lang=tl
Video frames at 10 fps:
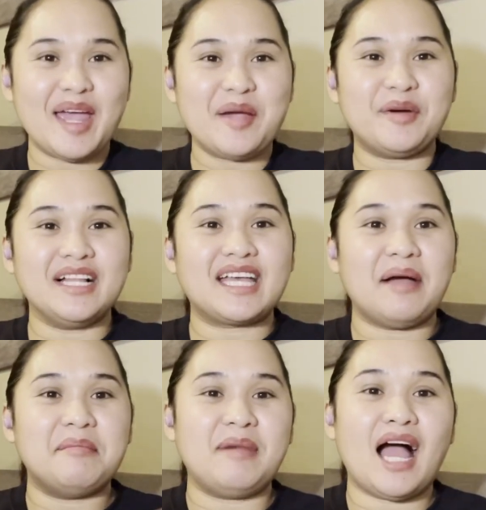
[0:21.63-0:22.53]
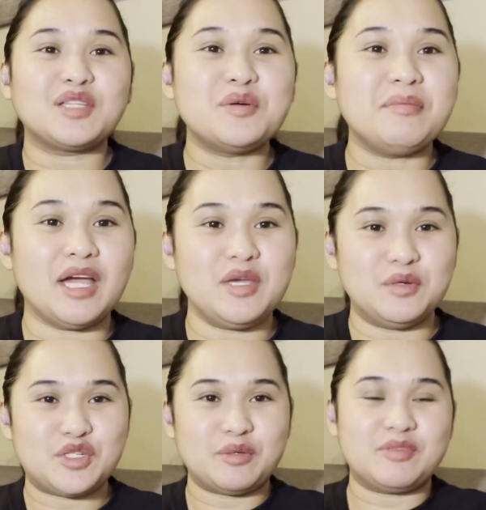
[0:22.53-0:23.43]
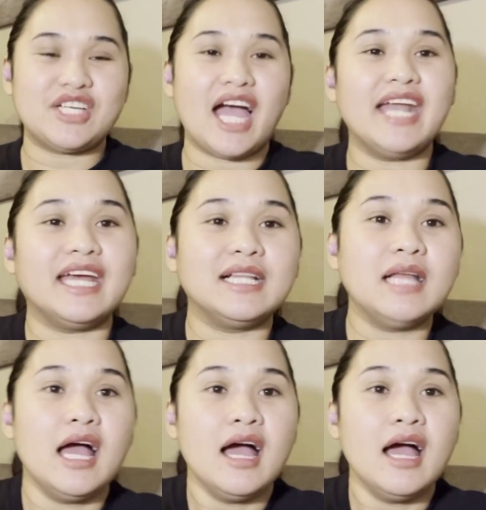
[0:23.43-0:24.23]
Welcome back to my YouTube channel.